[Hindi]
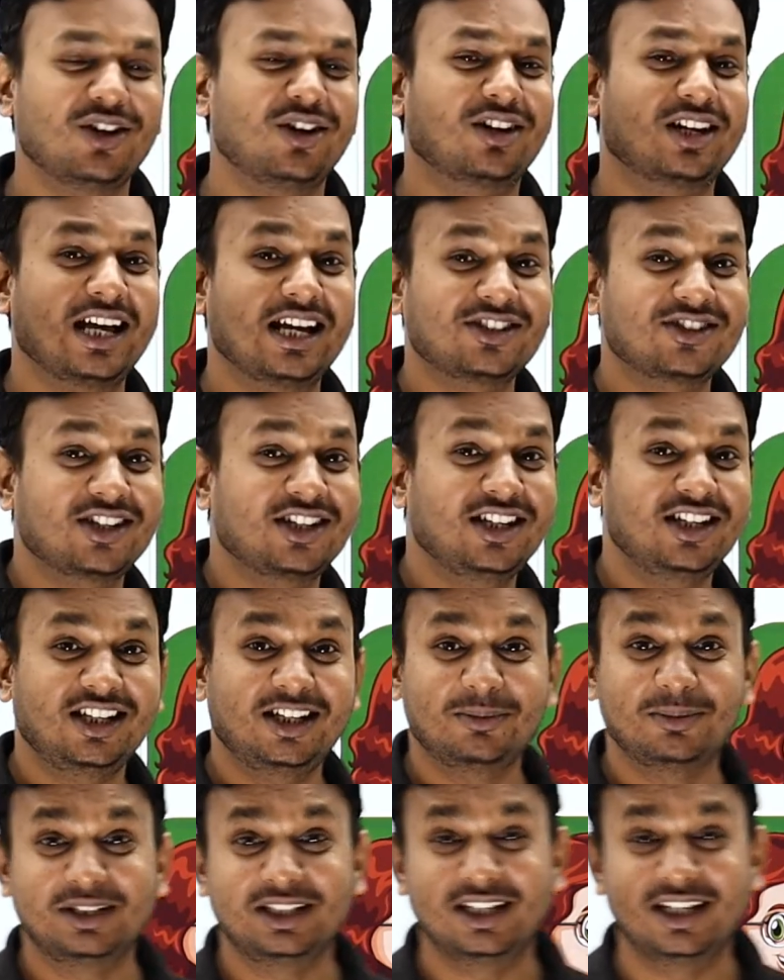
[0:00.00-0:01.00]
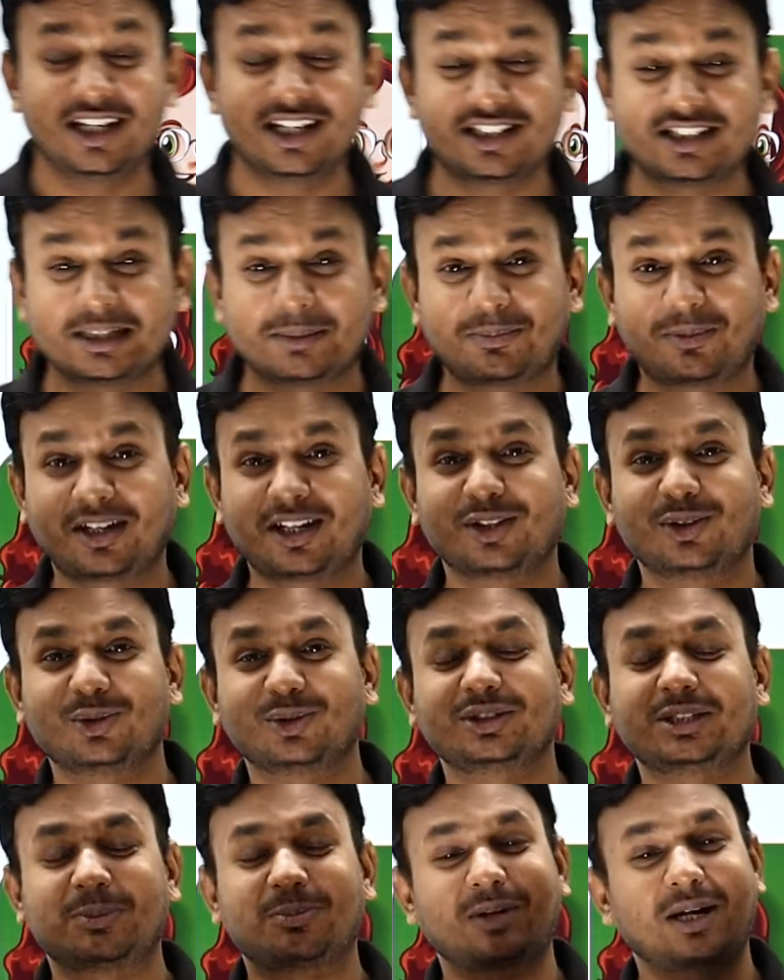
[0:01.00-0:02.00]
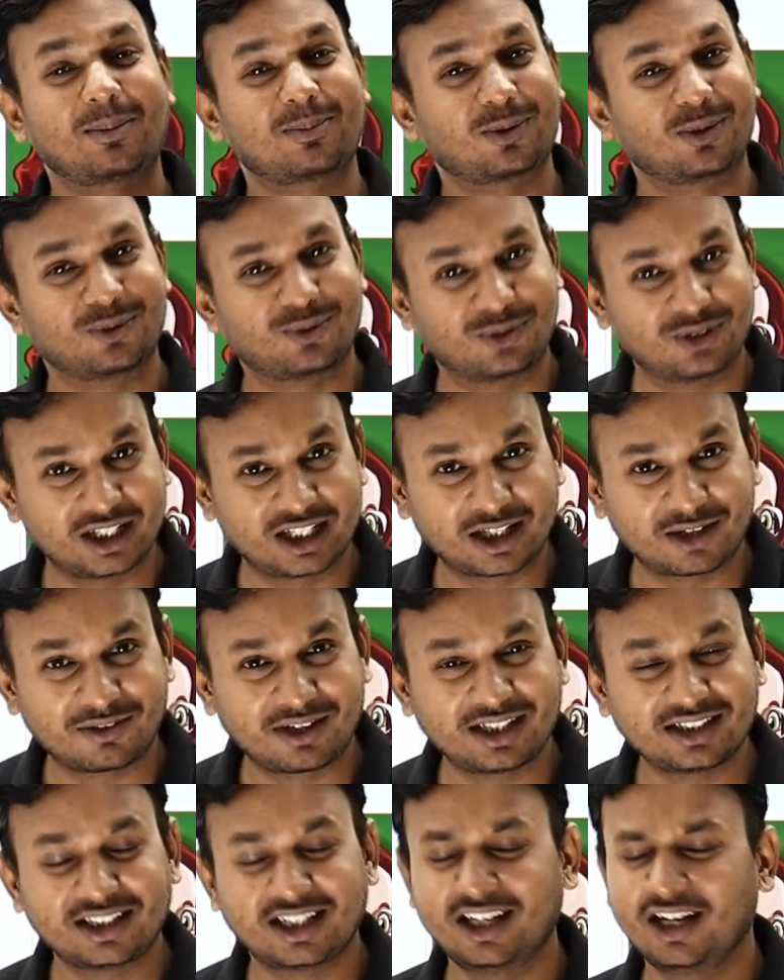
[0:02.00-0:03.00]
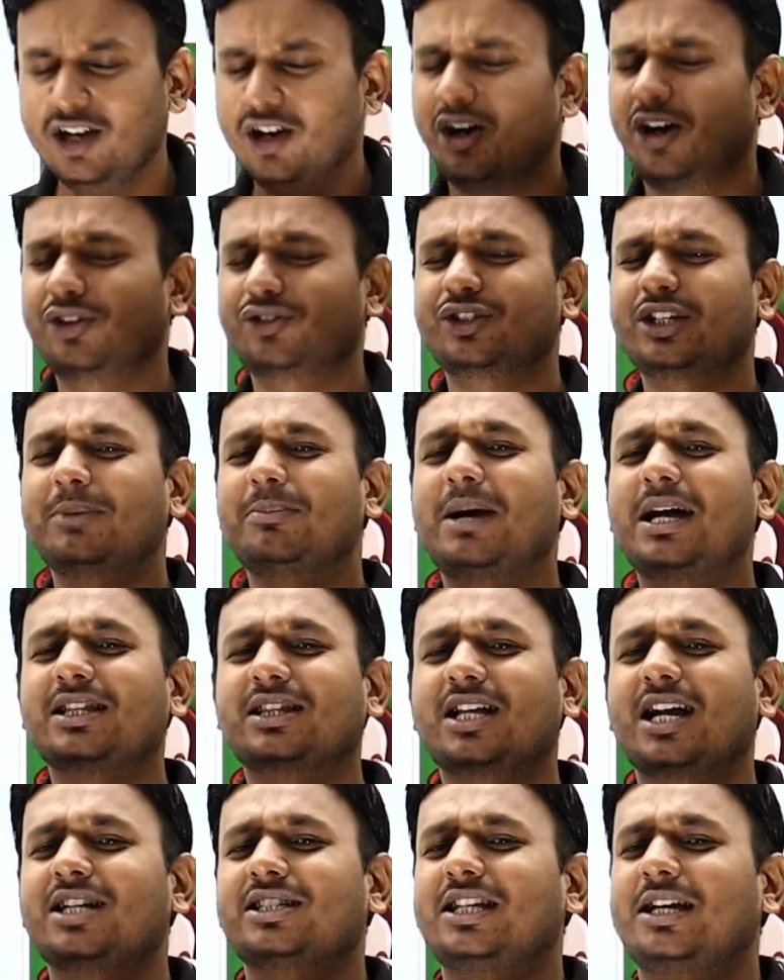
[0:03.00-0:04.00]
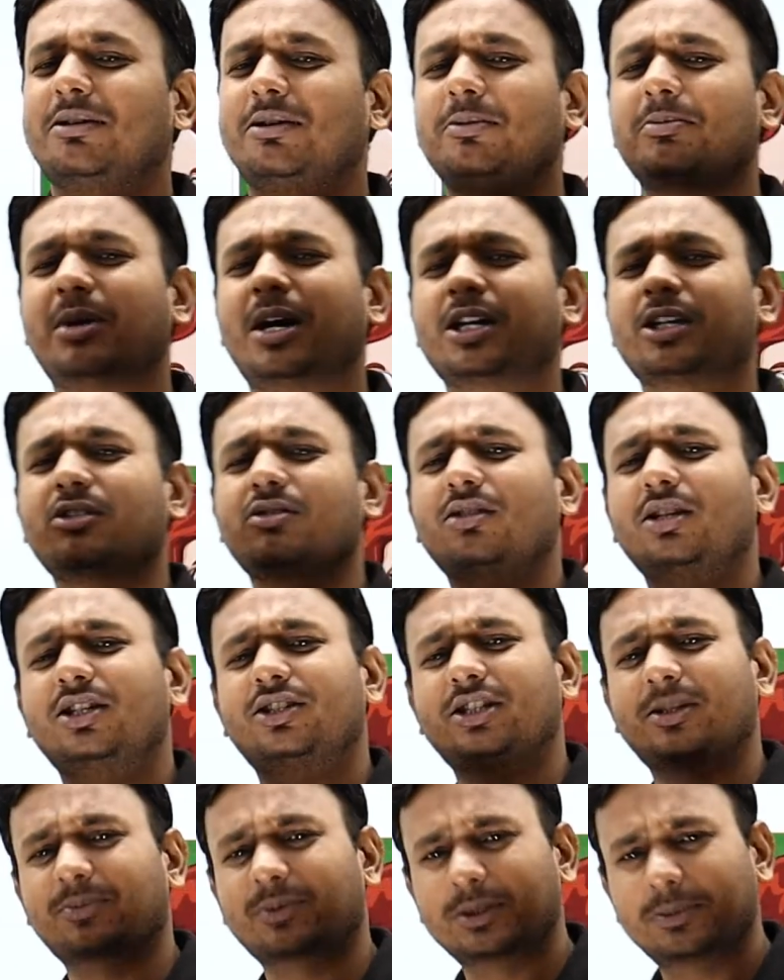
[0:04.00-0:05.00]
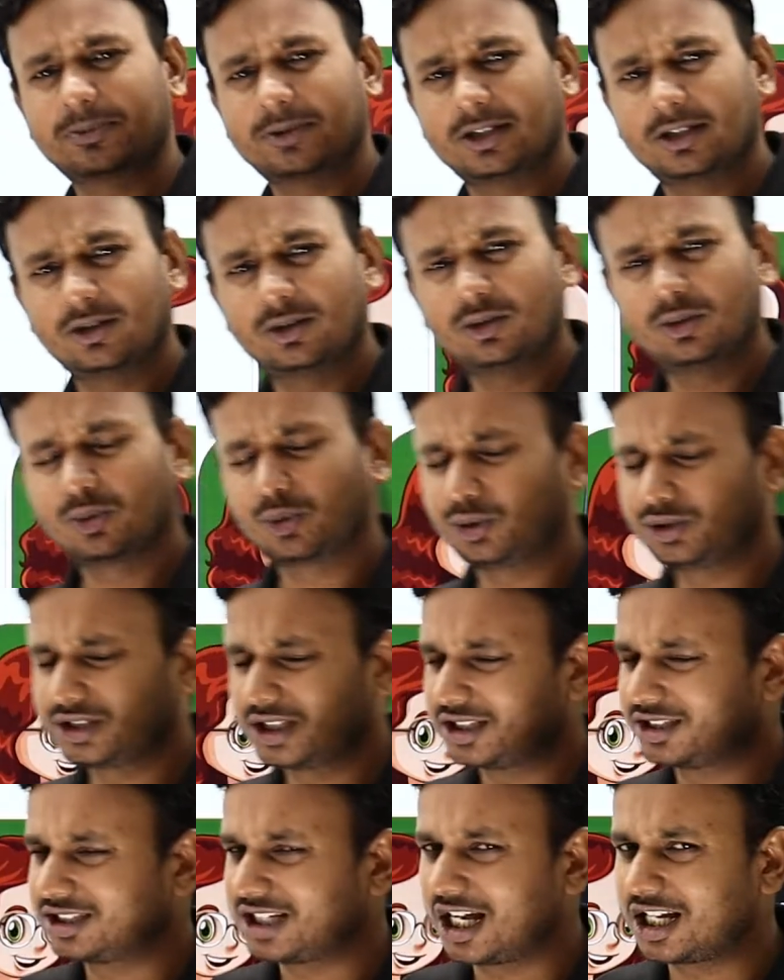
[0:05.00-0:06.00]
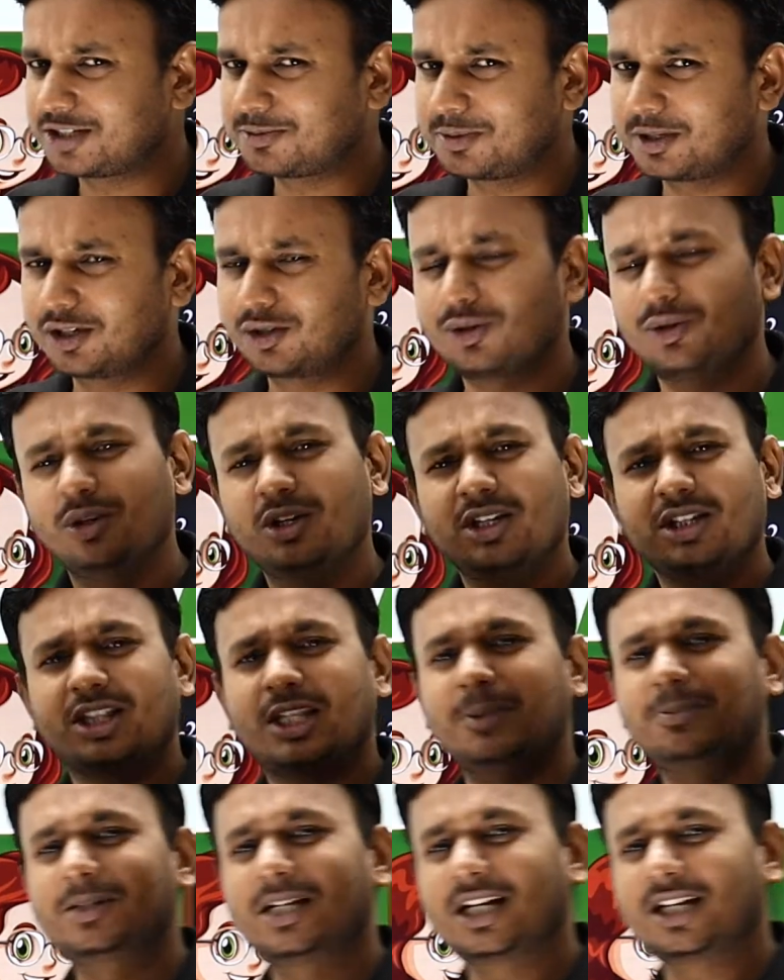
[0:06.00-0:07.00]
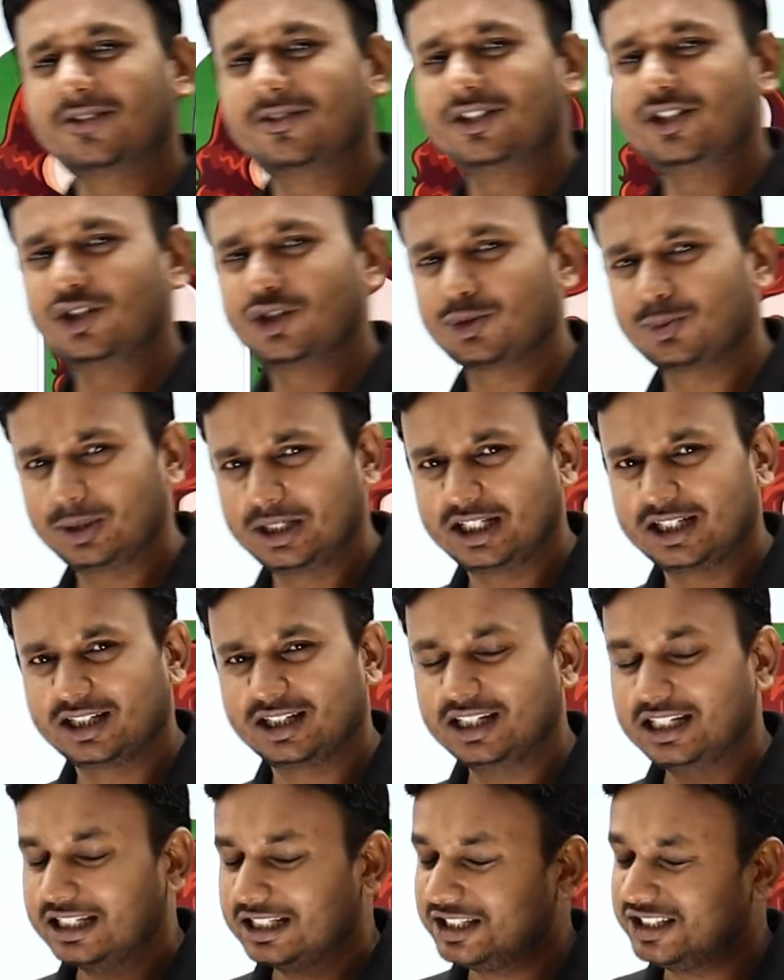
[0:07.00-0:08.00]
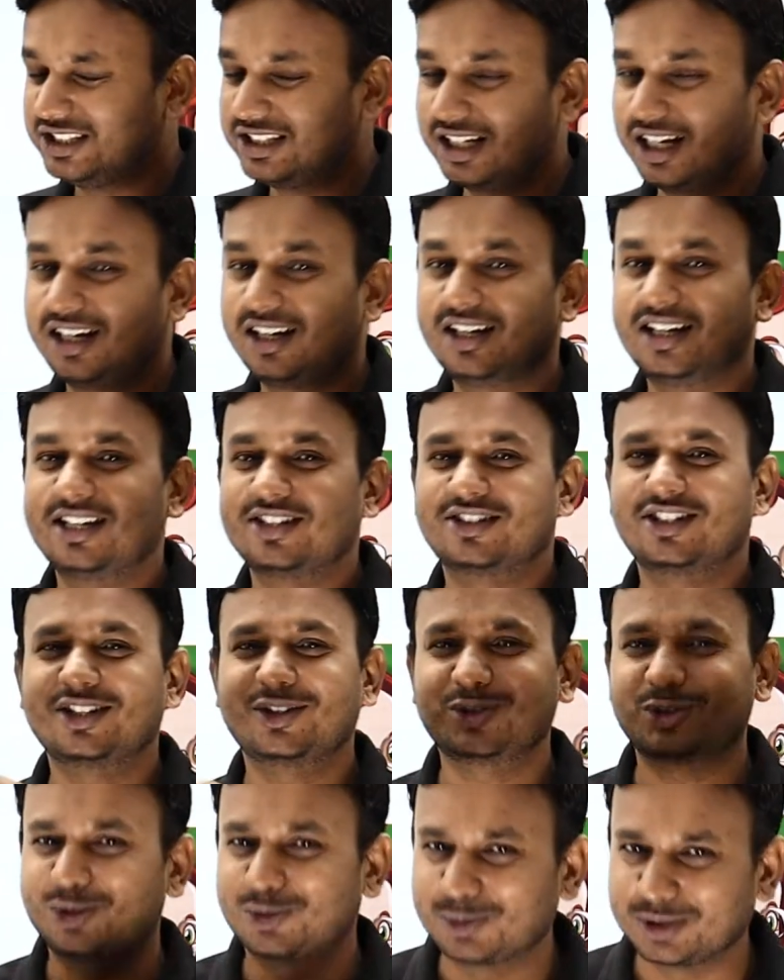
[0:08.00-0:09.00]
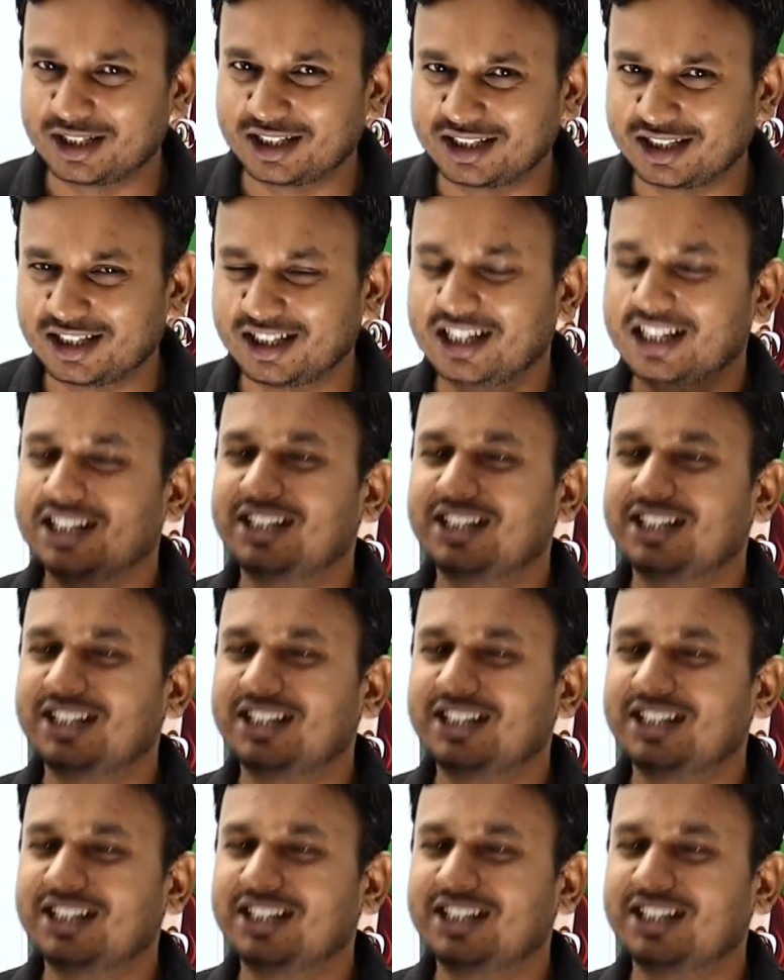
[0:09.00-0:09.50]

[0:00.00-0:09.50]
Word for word: और ऐसा नहीं कि भाई एक चैप्टर या दो चैप्टर आपको फ्री करवाया जाए और उसके बाद कहा जाए बाकियों के लिए सब्सक्रिप्शन लो कोई सा चार्ज पे करो तब जाके वीडियोज मिलेगी यहाँ ऐसा कुछ भी नहीं है